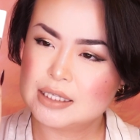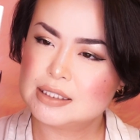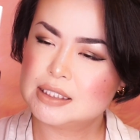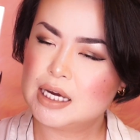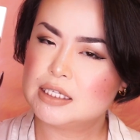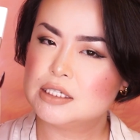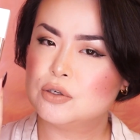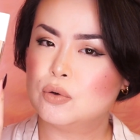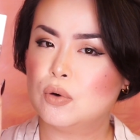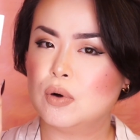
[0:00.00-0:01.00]

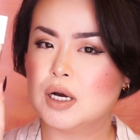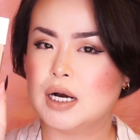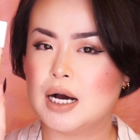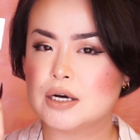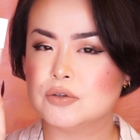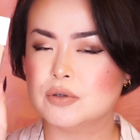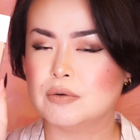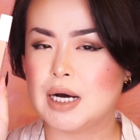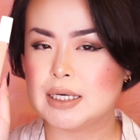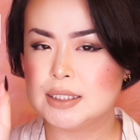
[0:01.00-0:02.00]
ンチエイジング効果があるの
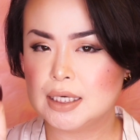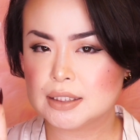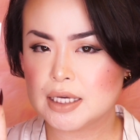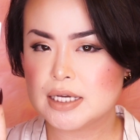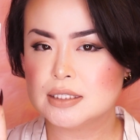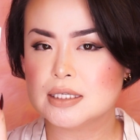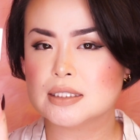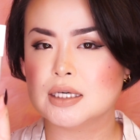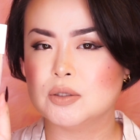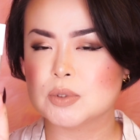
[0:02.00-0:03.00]
はありがたいんで
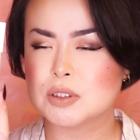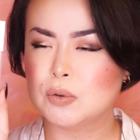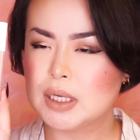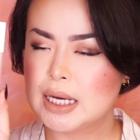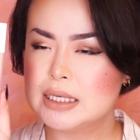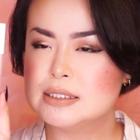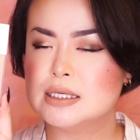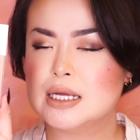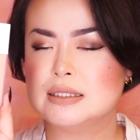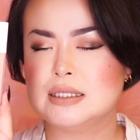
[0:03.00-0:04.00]
すけど、それ以
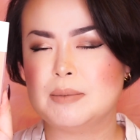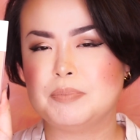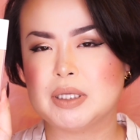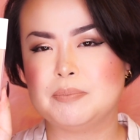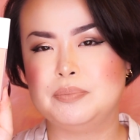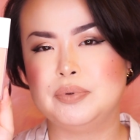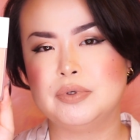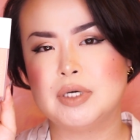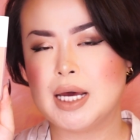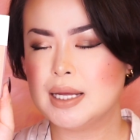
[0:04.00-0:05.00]
前にやっぱね、
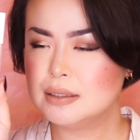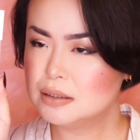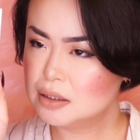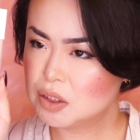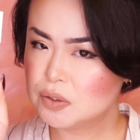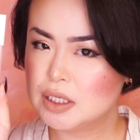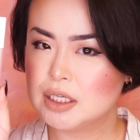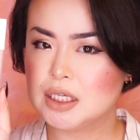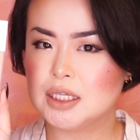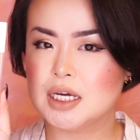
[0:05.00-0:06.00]
ブレンドで
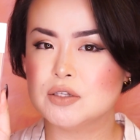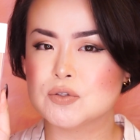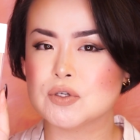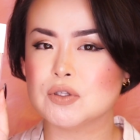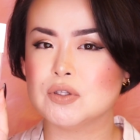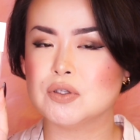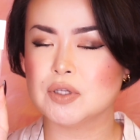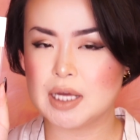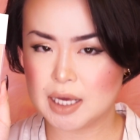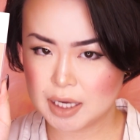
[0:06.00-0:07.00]
きないとちょっと
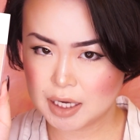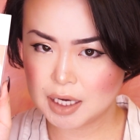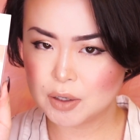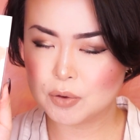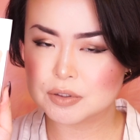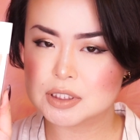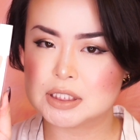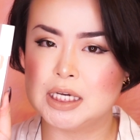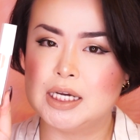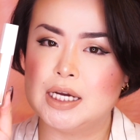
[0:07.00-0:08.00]
ね、
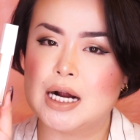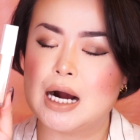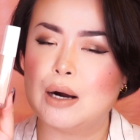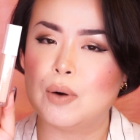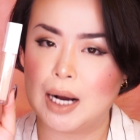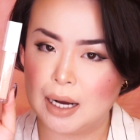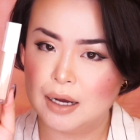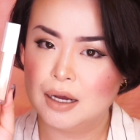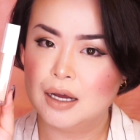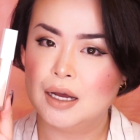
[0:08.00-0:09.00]
コンシーラーは、
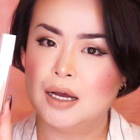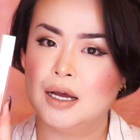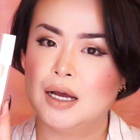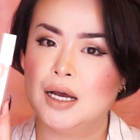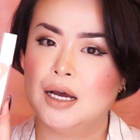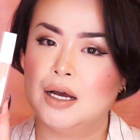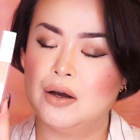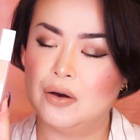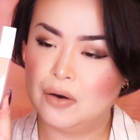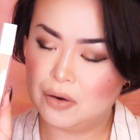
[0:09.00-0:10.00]

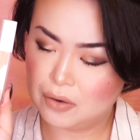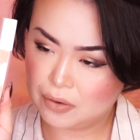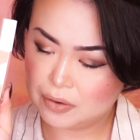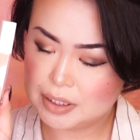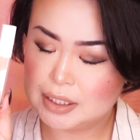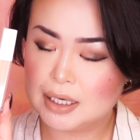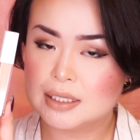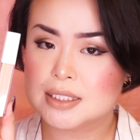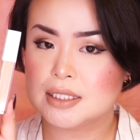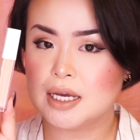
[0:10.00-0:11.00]
うーん、い
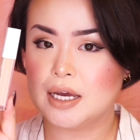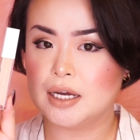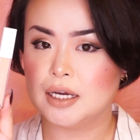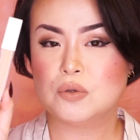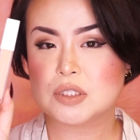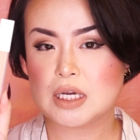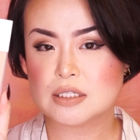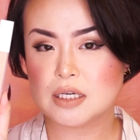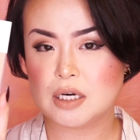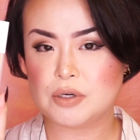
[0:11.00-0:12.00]
かんせん。これ
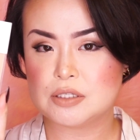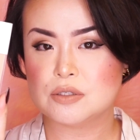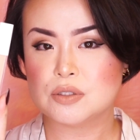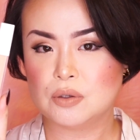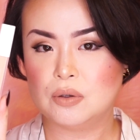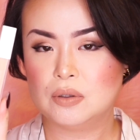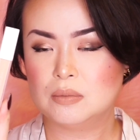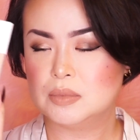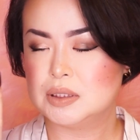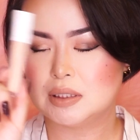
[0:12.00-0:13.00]
3100円するでしょ
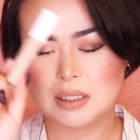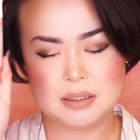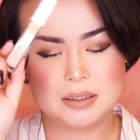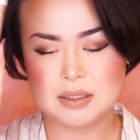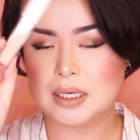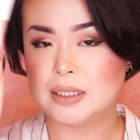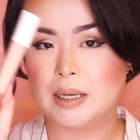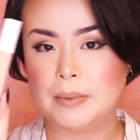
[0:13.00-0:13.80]
絶対